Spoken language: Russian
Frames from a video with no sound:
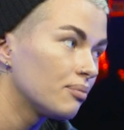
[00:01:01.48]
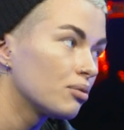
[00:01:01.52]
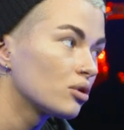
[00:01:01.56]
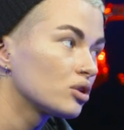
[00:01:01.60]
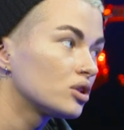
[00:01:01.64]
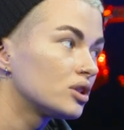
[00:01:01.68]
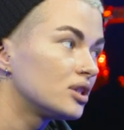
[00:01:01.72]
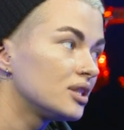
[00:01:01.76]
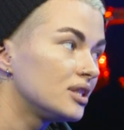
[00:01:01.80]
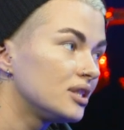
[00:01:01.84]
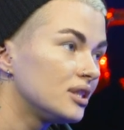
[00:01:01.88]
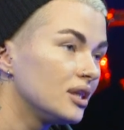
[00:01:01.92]

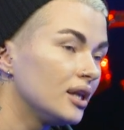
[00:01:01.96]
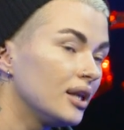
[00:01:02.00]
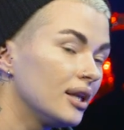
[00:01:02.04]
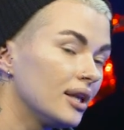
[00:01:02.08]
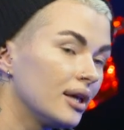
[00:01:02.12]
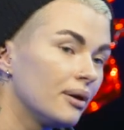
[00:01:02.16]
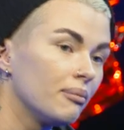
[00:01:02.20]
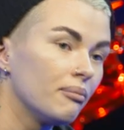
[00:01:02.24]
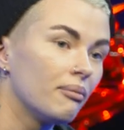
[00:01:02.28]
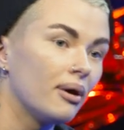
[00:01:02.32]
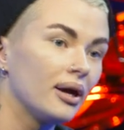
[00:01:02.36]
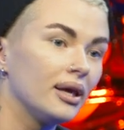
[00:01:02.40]
просто
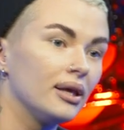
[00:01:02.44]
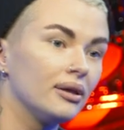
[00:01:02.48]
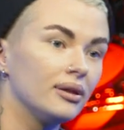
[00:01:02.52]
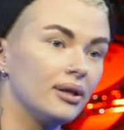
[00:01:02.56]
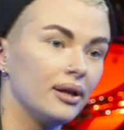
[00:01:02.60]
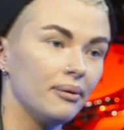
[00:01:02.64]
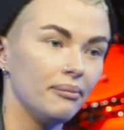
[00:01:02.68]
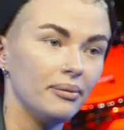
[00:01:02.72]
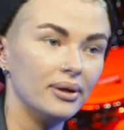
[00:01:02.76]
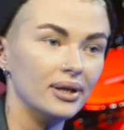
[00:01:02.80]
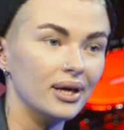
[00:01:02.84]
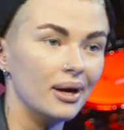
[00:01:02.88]
сильная
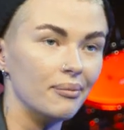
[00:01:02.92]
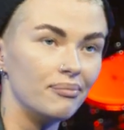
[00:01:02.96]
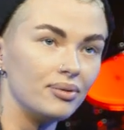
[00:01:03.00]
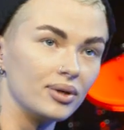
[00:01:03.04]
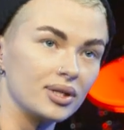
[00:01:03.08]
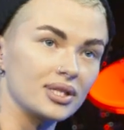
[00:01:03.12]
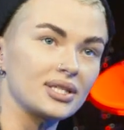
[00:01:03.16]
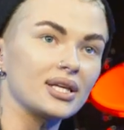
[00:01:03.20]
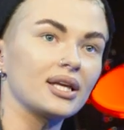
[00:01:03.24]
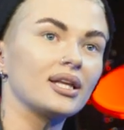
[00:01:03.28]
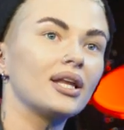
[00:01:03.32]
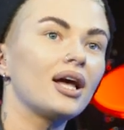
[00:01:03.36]
для меня
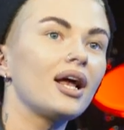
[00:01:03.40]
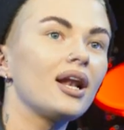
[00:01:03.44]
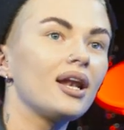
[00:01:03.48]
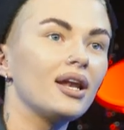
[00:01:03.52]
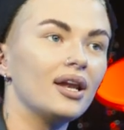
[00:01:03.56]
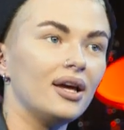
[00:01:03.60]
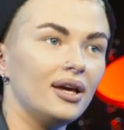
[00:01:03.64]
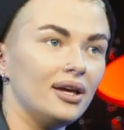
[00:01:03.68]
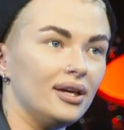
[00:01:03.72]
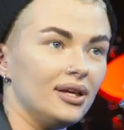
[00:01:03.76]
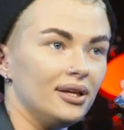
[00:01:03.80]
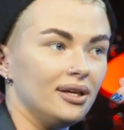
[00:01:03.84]

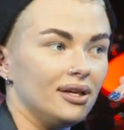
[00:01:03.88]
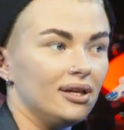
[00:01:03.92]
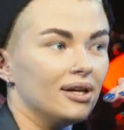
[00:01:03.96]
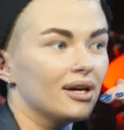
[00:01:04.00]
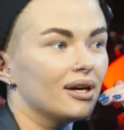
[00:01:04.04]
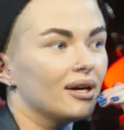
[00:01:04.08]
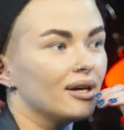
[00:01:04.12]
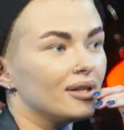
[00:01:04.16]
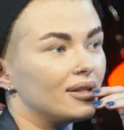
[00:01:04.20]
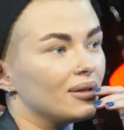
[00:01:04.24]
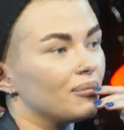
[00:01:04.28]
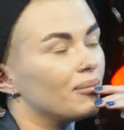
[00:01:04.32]
персонально, и
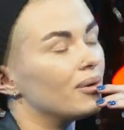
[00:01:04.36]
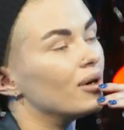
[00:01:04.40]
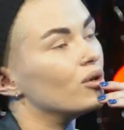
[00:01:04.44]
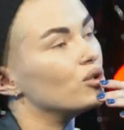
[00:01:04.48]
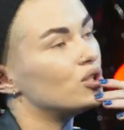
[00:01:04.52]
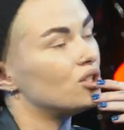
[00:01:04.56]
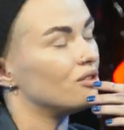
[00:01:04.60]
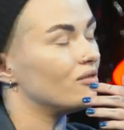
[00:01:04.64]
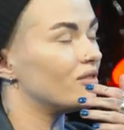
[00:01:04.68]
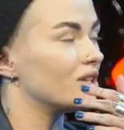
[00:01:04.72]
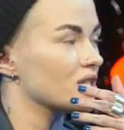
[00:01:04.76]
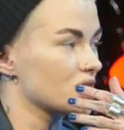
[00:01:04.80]
я, это
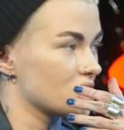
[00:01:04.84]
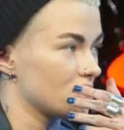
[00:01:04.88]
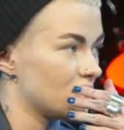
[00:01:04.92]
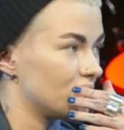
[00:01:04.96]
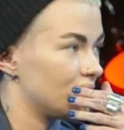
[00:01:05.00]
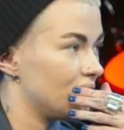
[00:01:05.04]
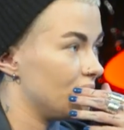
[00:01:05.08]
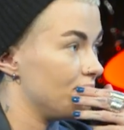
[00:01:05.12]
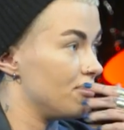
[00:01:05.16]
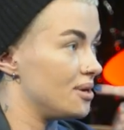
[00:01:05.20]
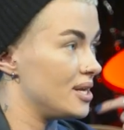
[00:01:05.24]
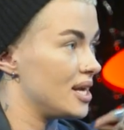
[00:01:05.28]
очень важная
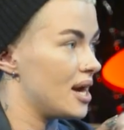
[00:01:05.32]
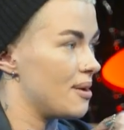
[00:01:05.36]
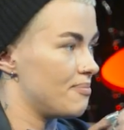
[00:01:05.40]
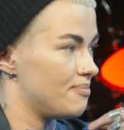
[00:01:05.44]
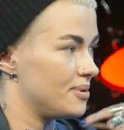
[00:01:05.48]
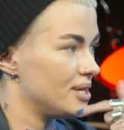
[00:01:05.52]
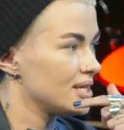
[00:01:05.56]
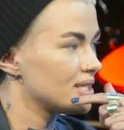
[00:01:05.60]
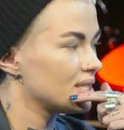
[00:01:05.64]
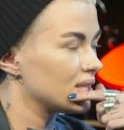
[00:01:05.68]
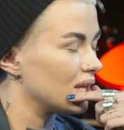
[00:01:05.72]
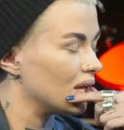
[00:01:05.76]
для меня
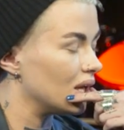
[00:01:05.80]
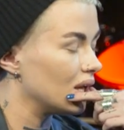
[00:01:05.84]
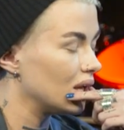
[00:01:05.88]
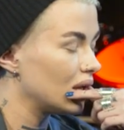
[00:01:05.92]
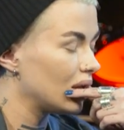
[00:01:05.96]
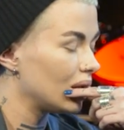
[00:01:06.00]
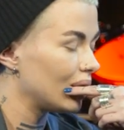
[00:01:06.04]
песня.